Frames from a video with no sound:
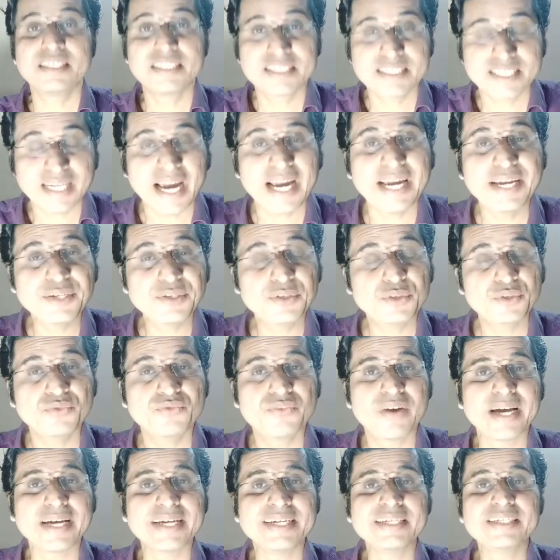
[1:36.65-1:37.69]
ट्राई टू
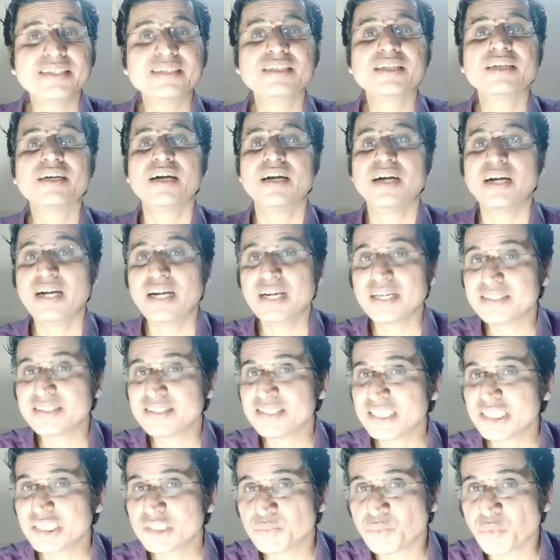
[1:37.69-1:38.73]
फाइंड
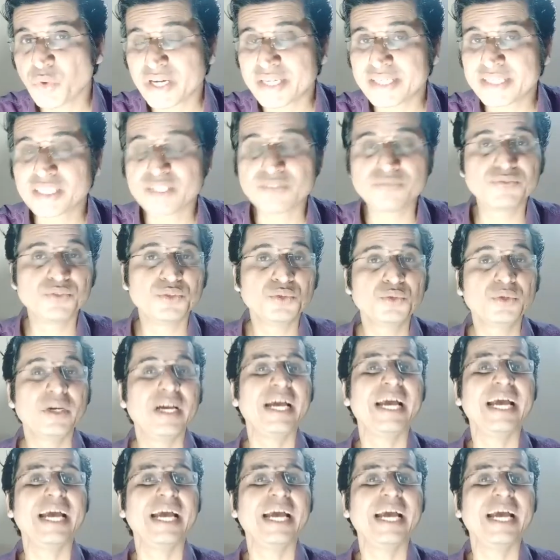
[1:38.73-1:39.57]
अदर्स पॉइंट ऑफ व्यू